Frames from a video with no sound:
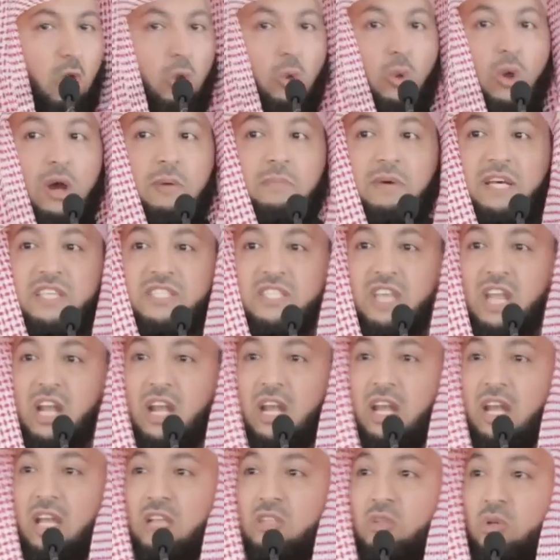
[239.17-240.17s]
на
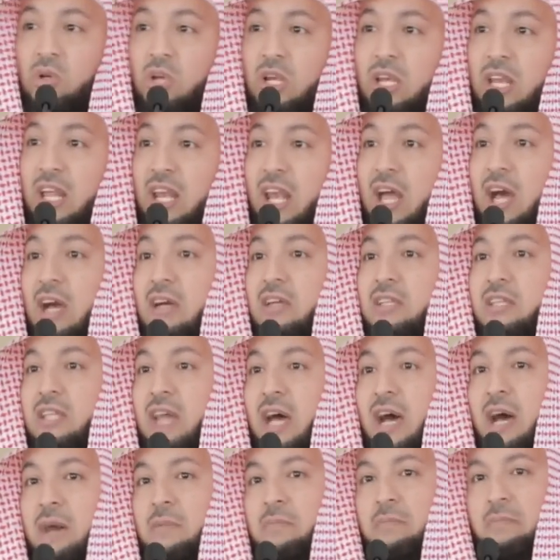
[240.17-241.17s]
котором люди могут
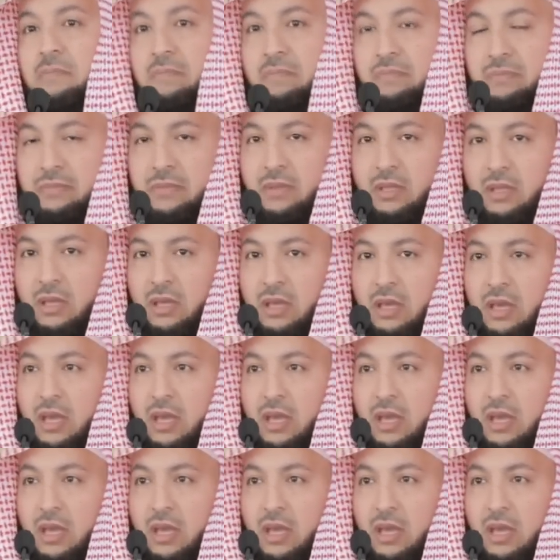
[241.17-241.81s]
поскользнуться.